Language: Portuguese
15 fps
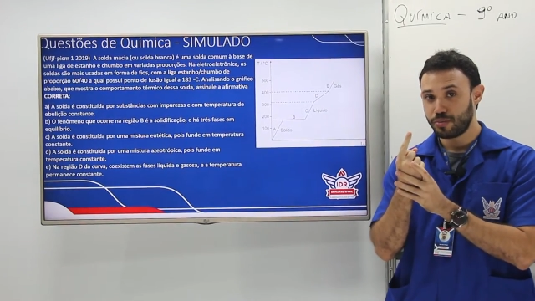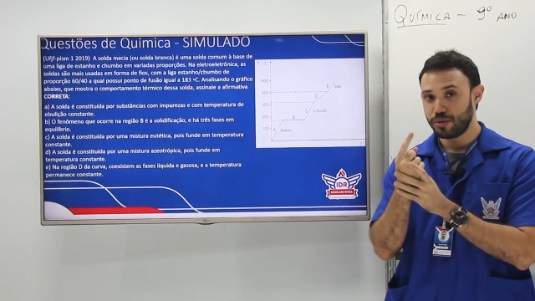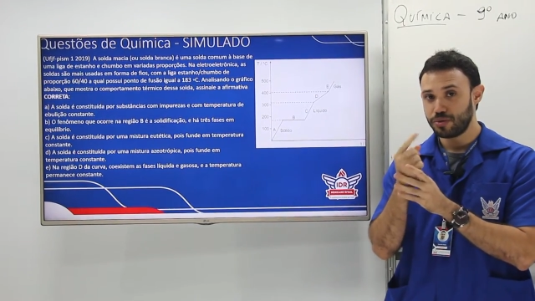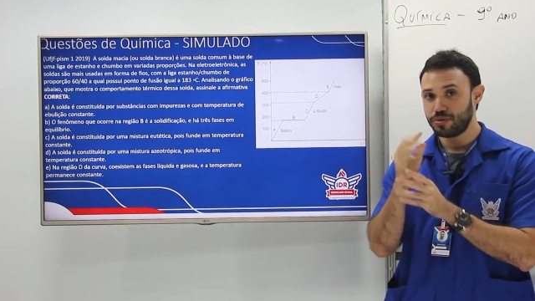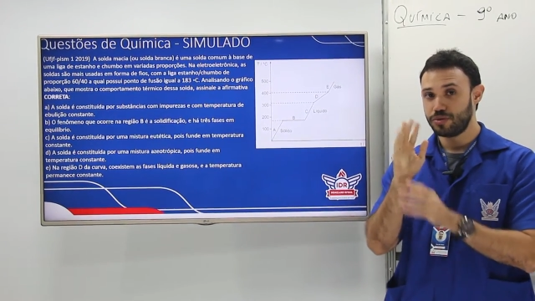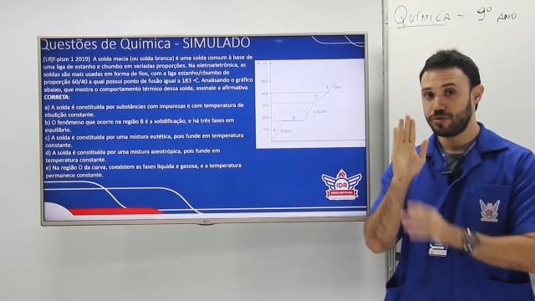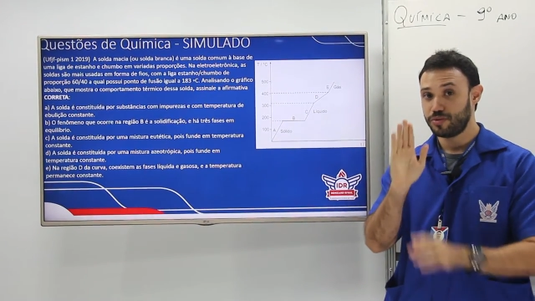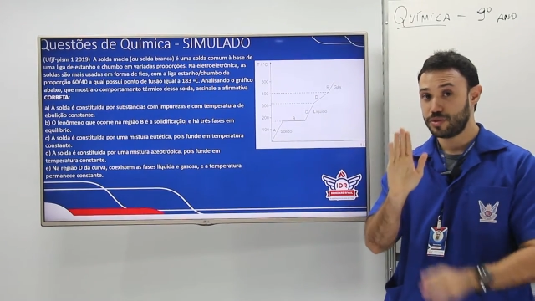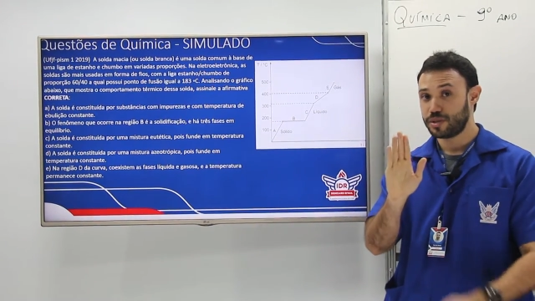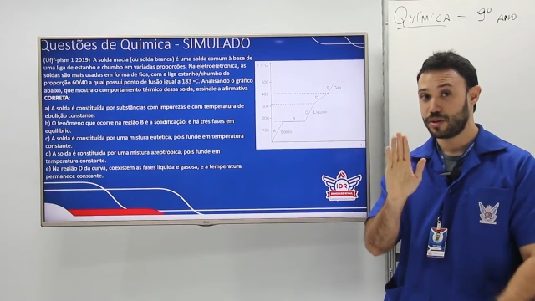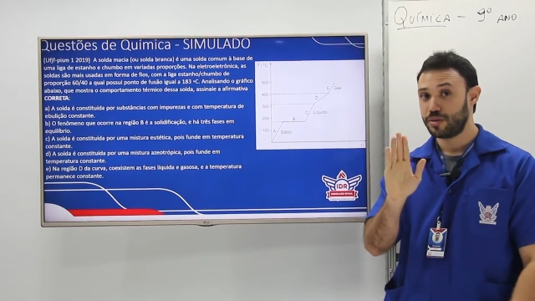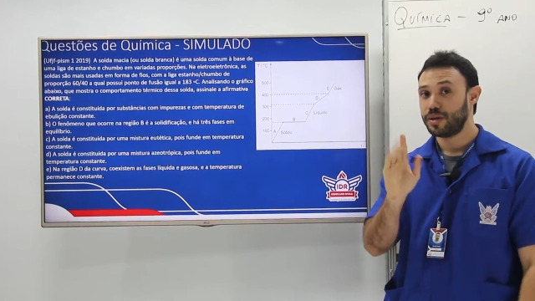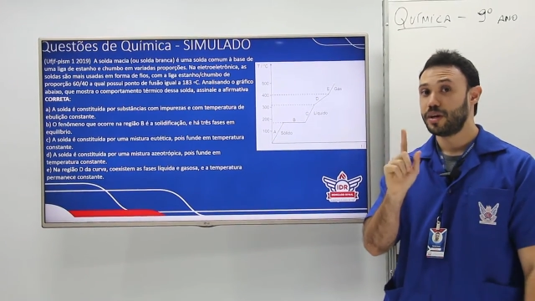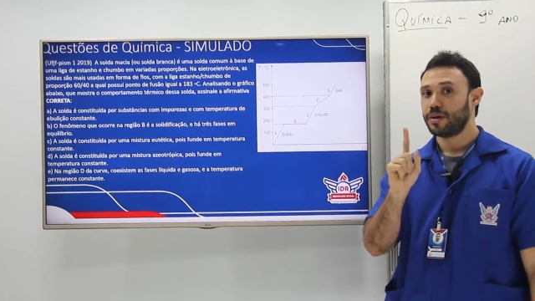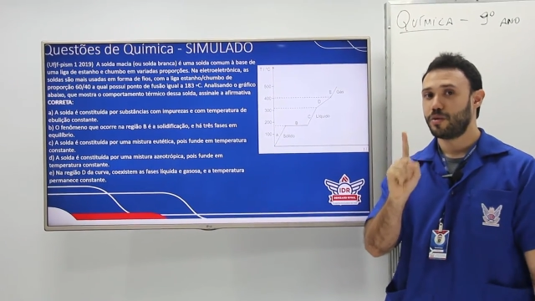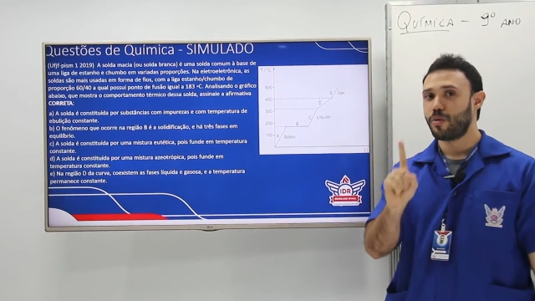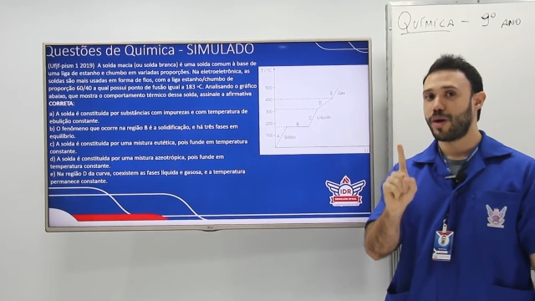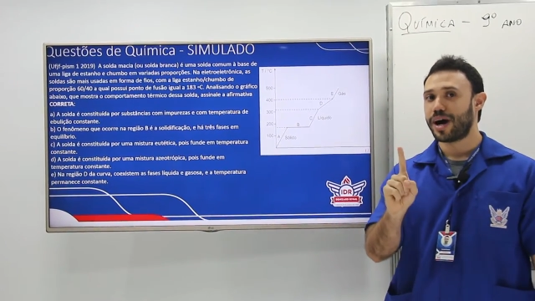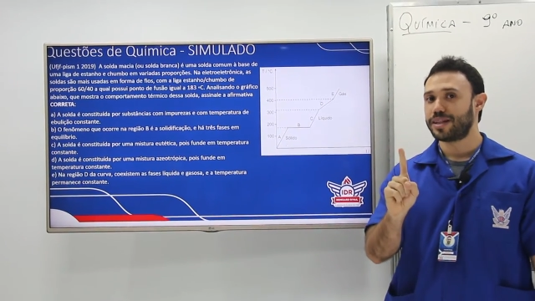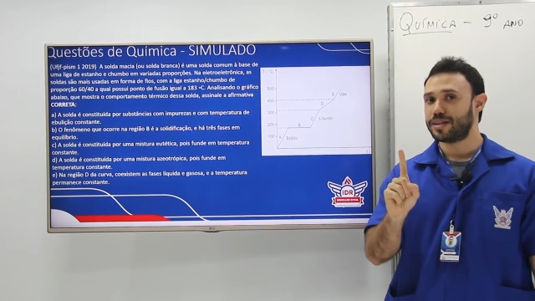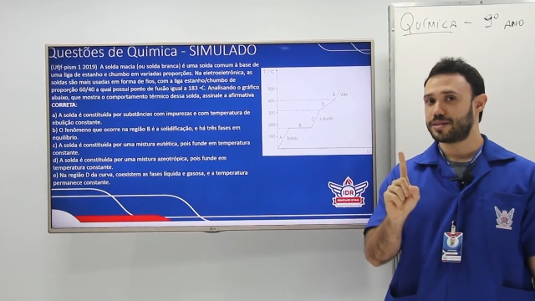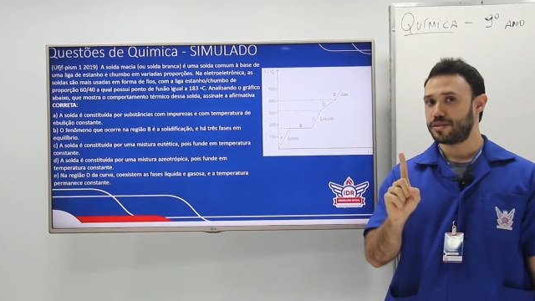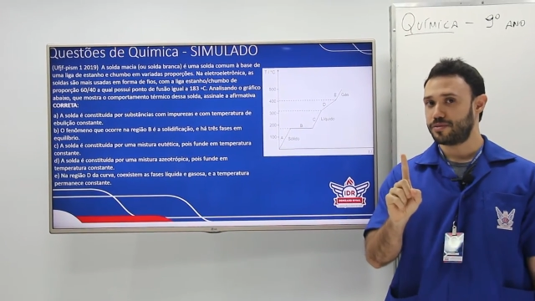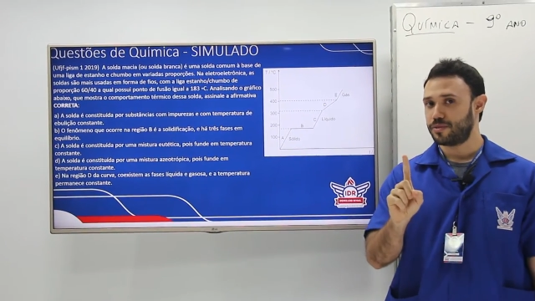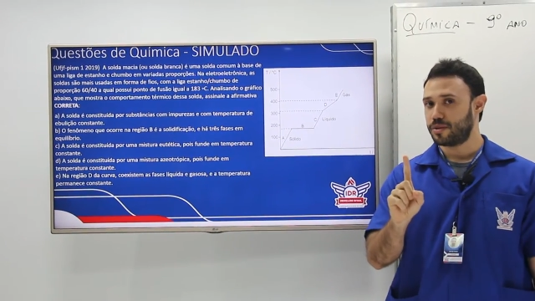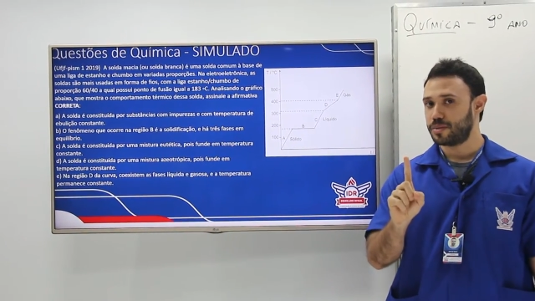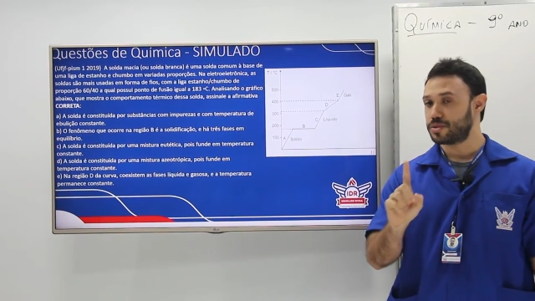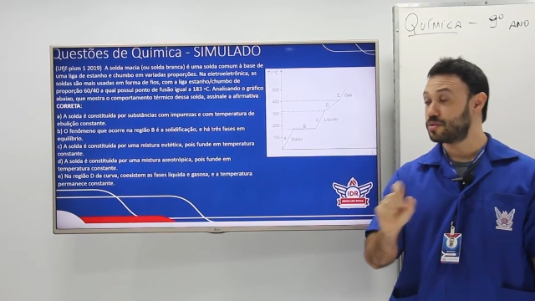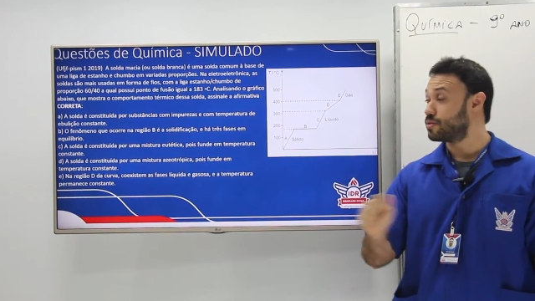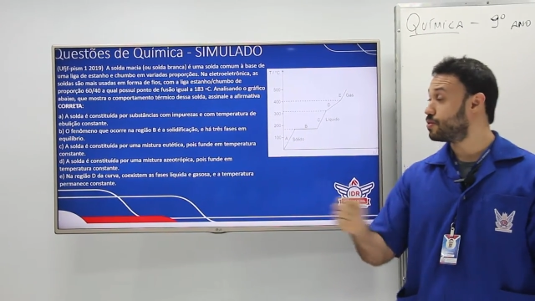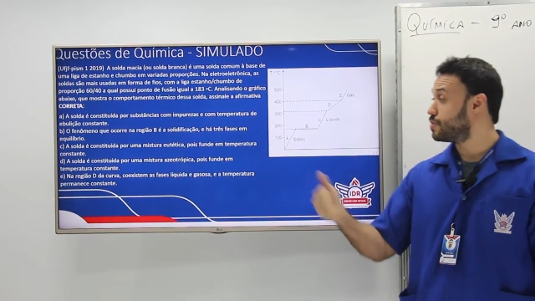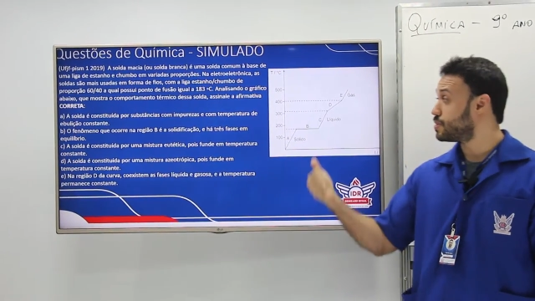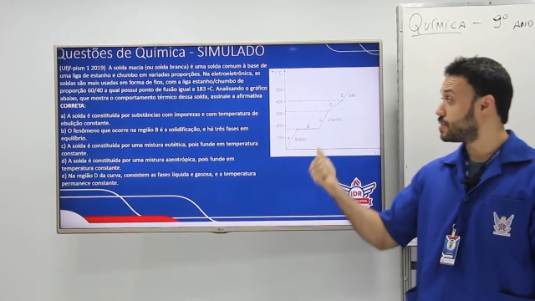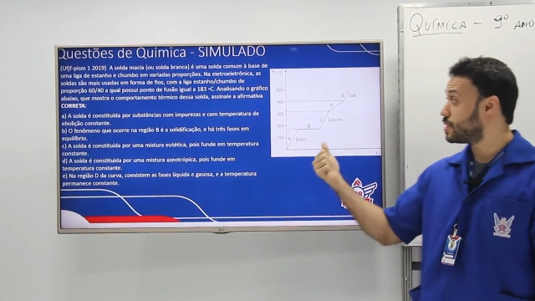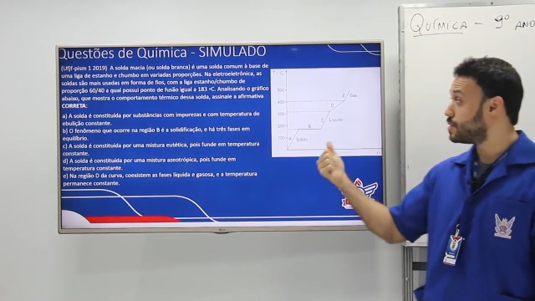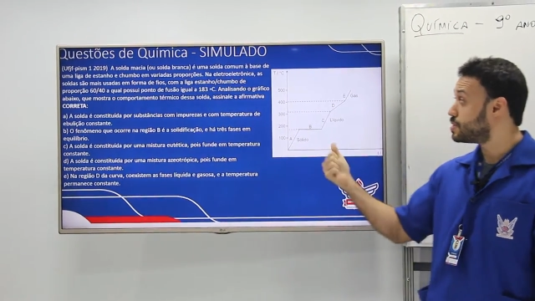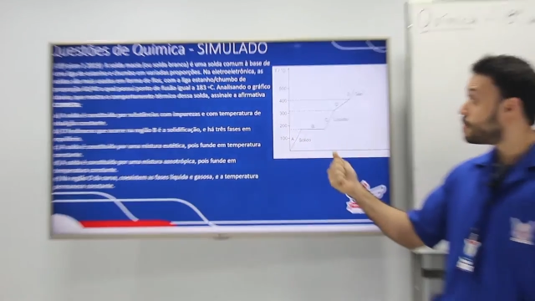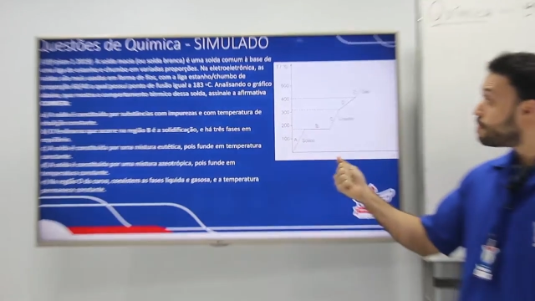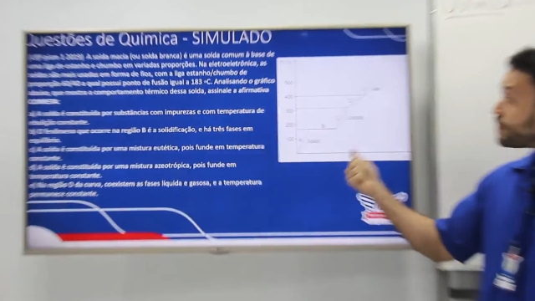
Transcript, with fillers: ponto de fusão. Guarda essa informação com vocês.